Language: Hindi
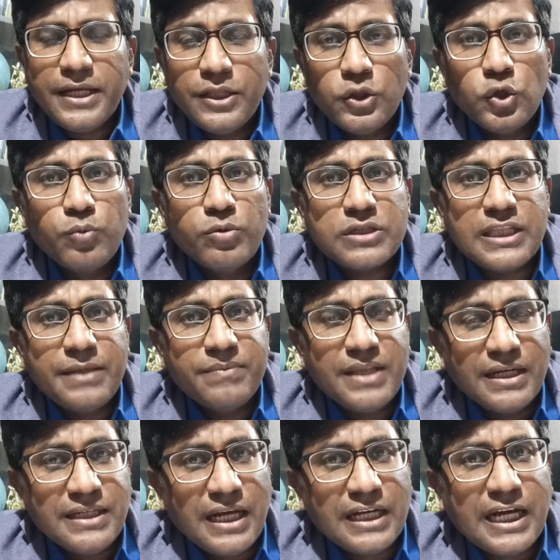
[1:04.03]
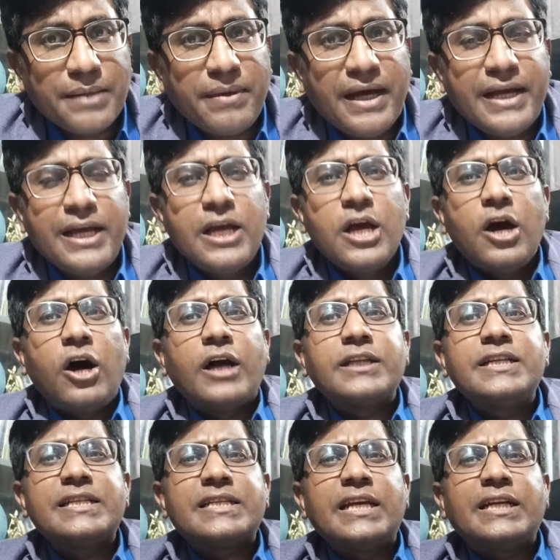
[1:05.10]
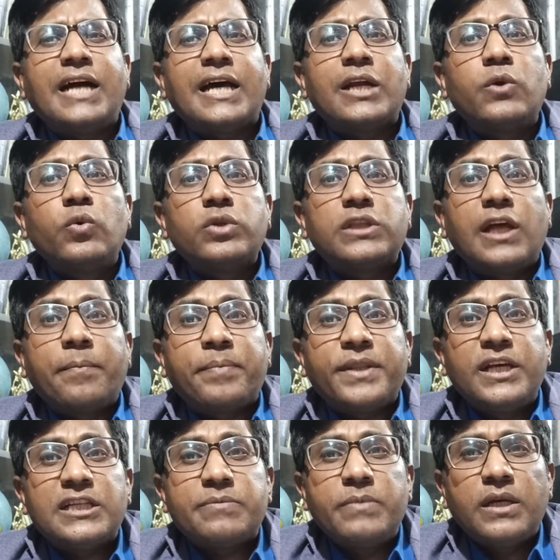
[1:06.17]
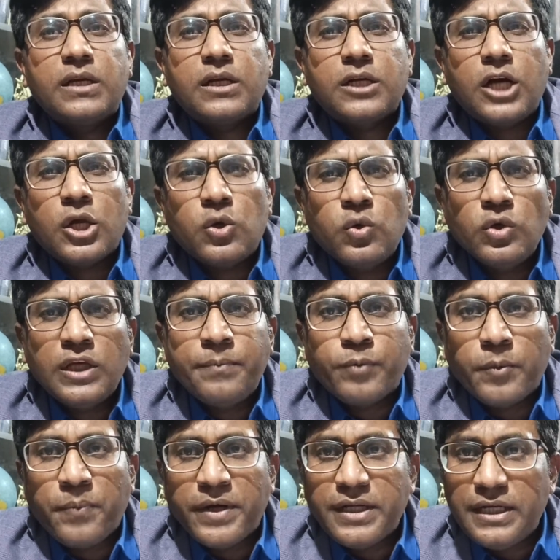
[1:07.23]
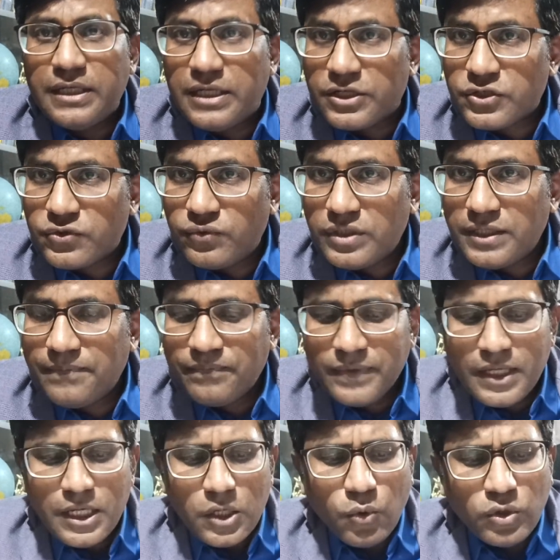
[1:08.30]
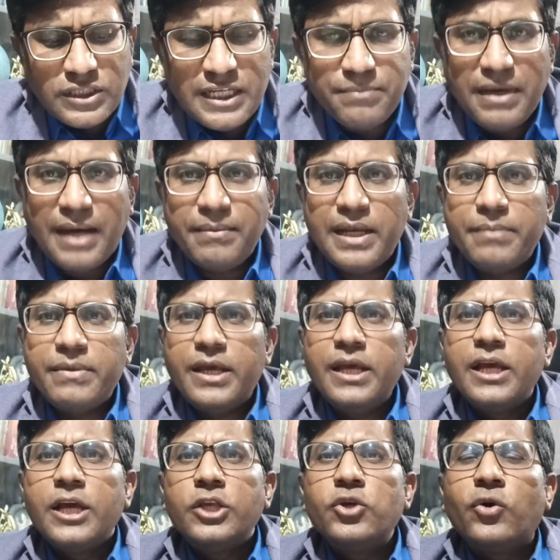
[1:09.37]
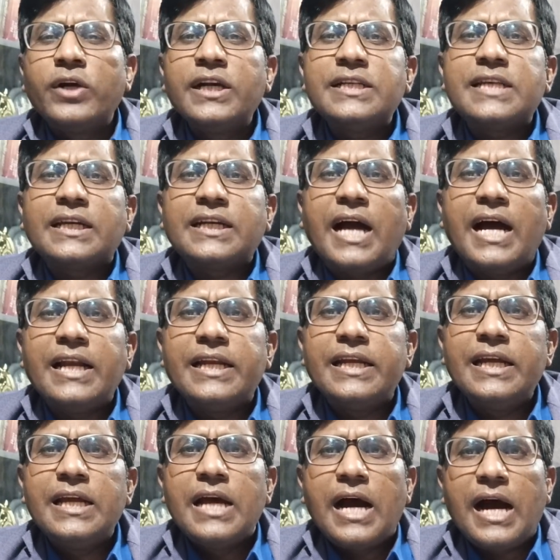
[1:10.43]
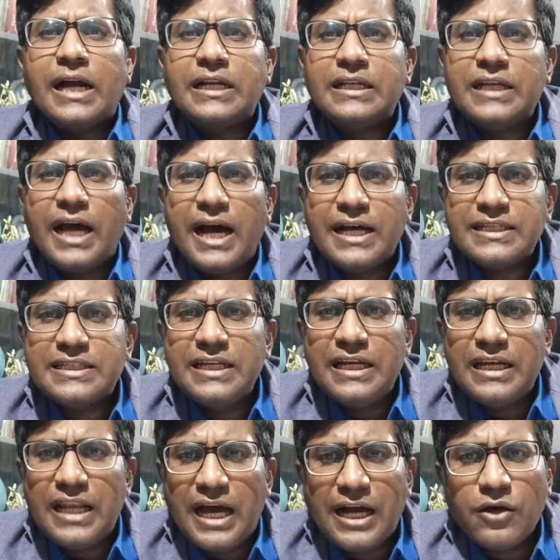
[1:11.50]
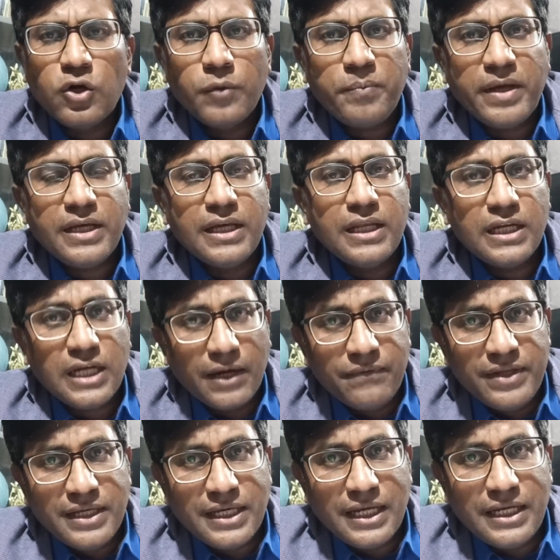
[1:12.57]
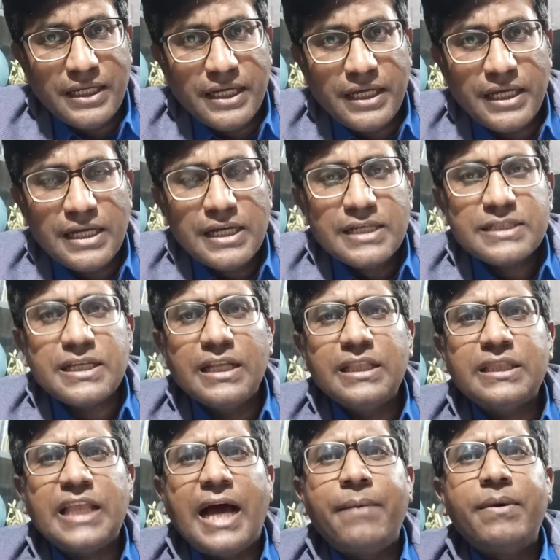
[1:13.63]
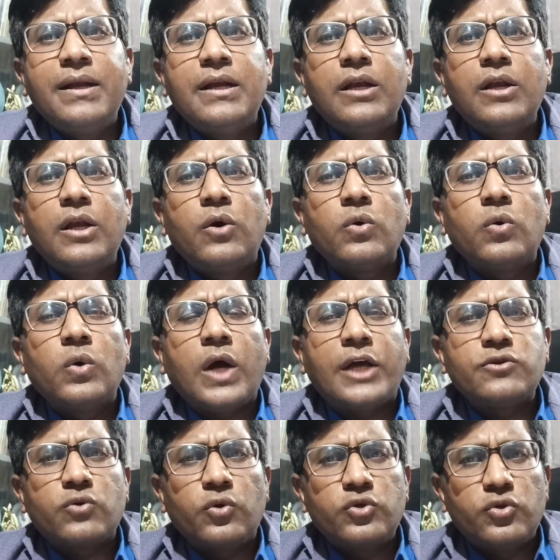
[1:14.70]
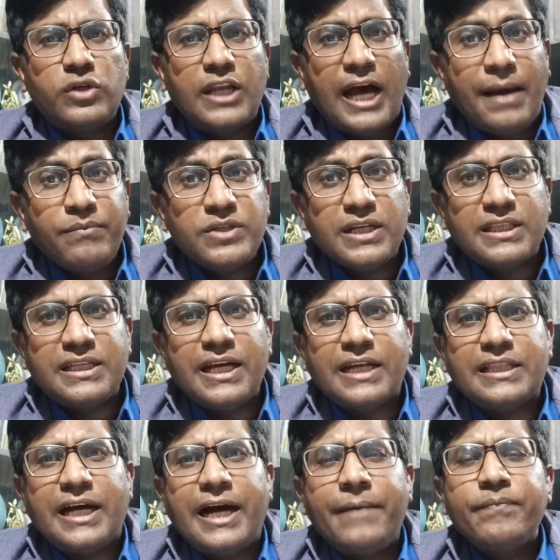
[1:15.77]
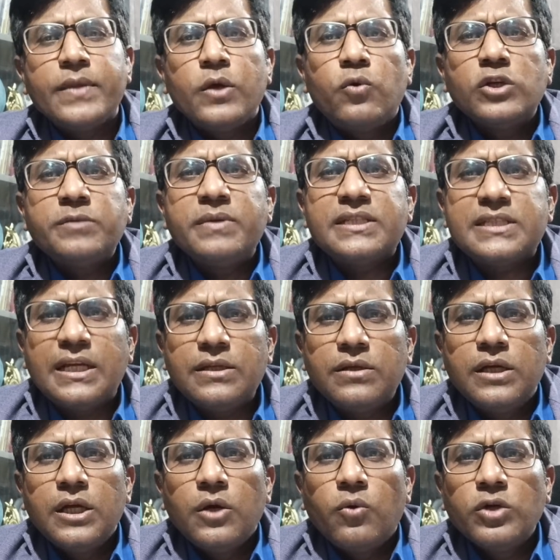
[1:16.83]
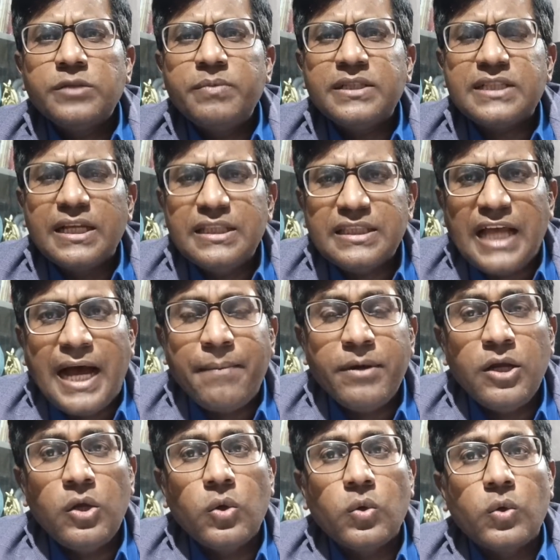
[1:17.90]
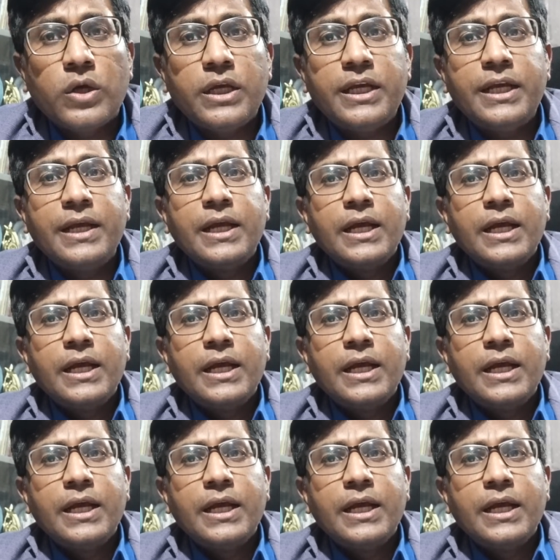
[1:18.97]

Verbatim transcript: हिंदू मुस्लिम दंगा करवाए और जिसके कारण उत्तर प्रदेश में करोड़ों की प्रॉपर्टी नष्ट हुई उसी मामले में योगी सरकार ने 88 लाख रुपए की रिकवरी के लिए संतावन लोगों का जो को जो नामजद किया था उसमें स, उसमें संतावन लोगों की